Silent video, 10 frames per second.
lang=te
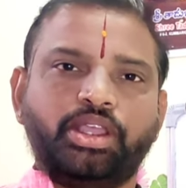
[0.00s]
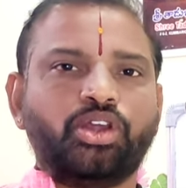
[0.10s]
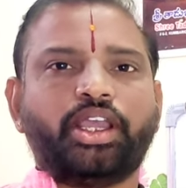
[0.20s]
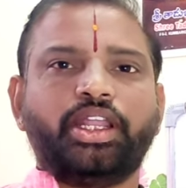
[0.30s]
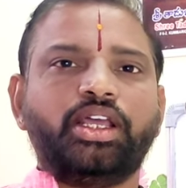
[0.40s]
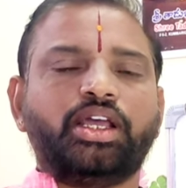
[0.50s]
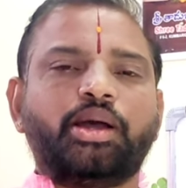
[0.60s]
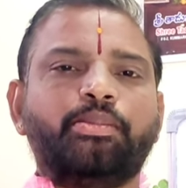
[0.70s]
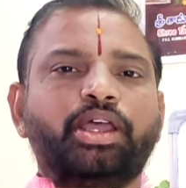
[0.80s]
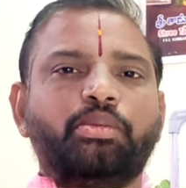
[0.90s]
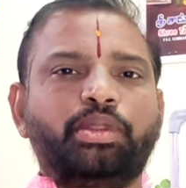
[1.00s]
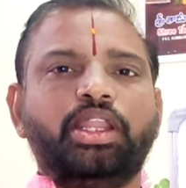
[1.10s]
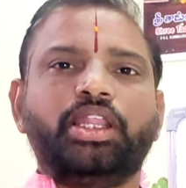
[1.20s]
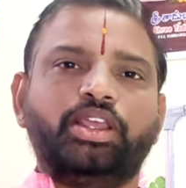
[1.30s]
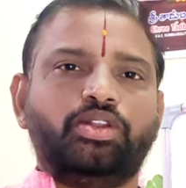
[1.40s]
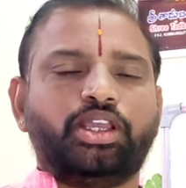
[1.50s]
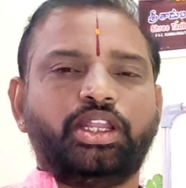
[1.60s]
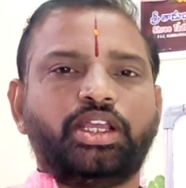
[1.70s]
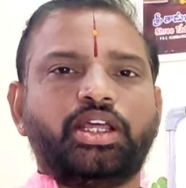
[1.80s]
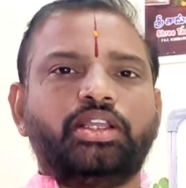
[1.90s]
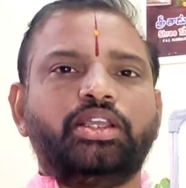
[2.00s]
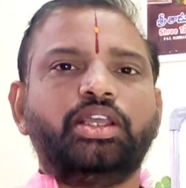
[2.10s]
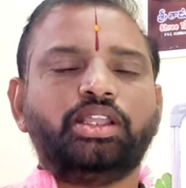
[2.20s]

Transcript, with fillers: ఎలుకైనా అబ్బాయి పిల్లైనా ఎలుకైనా కానీ